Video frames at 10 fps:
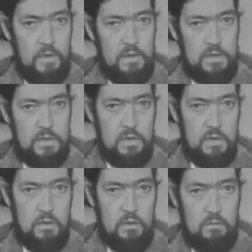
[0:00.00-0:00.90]
y
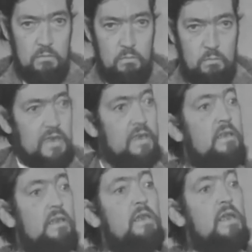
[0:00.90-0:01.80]
si
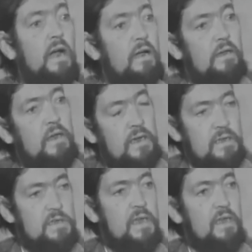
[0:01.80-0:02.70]
pretendía
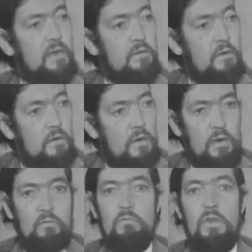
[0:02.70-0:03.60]
ejercer
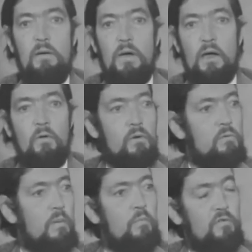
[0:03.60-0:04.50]
algún trabajo,
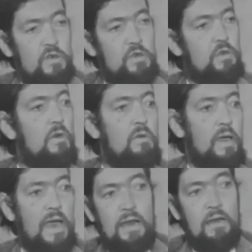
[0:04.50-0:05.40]
alguna profesión
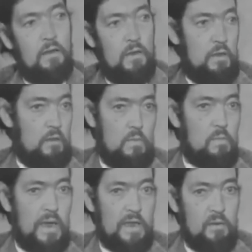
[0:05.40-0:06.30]
liberal.
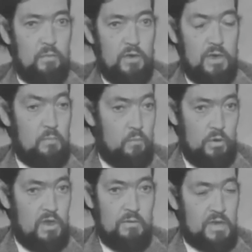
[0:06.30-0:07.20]
Mi madre
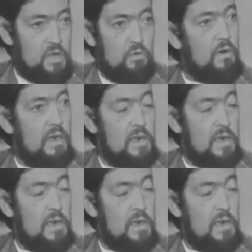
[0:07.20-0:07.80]
podía haber sido una